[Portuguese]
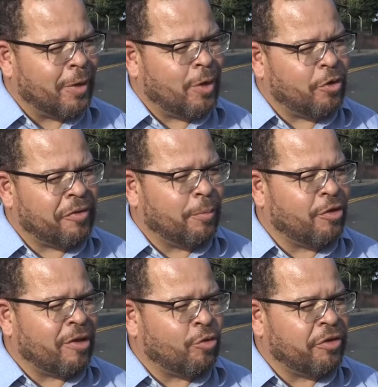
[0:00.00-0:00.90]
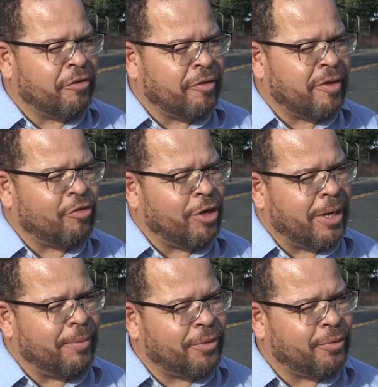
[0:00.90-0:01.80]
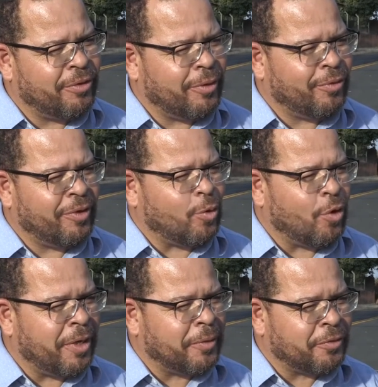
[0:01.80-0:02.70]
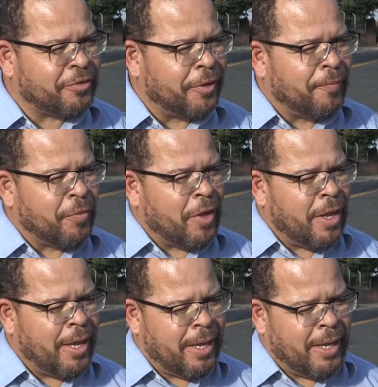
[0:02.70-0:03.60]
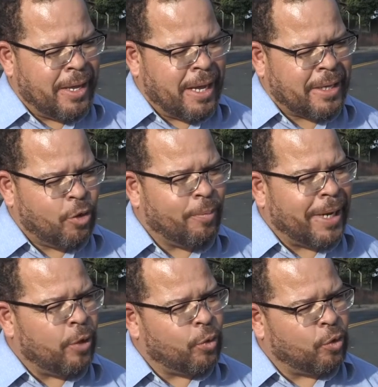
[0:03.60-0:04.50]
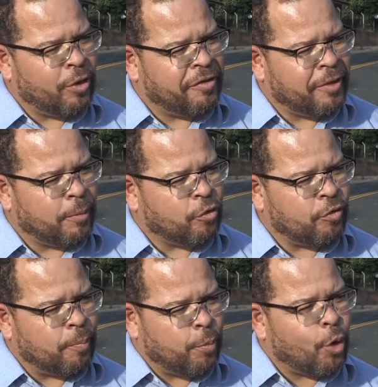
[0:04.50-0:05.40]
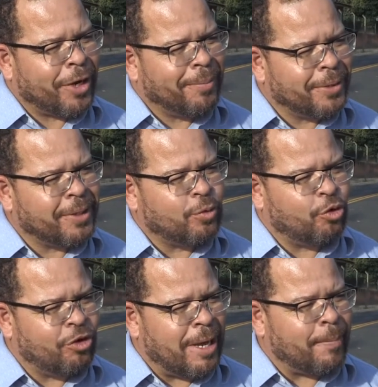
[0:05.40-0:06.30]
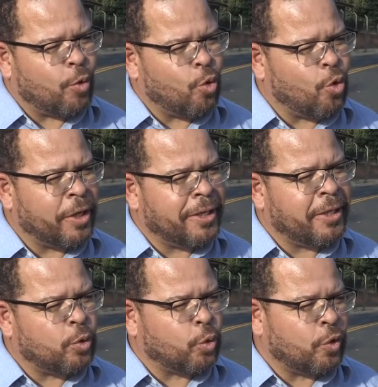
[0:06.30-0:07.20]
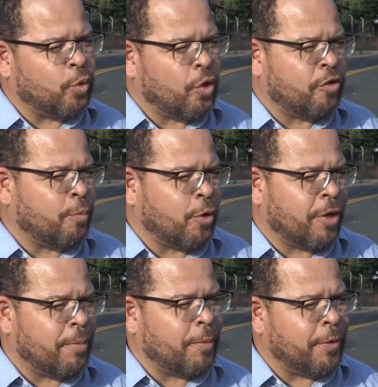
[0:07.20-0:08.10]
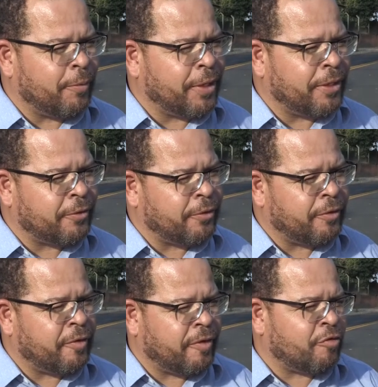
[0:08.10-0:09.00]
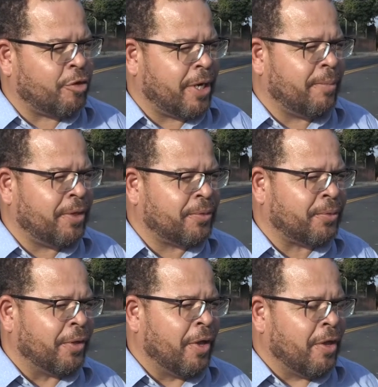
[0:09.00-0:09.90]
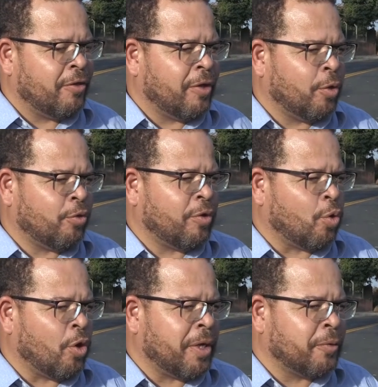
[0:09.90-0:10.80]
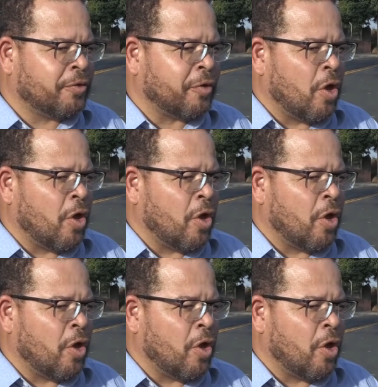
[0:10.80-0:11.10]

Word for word: Né? Nós temos ações de desassoreamento de rios e córregos. É, aqui no bairro que nós estamos programando já para ocorrer dentro do nosso programa permanente de desassoreamento de rios e córregos.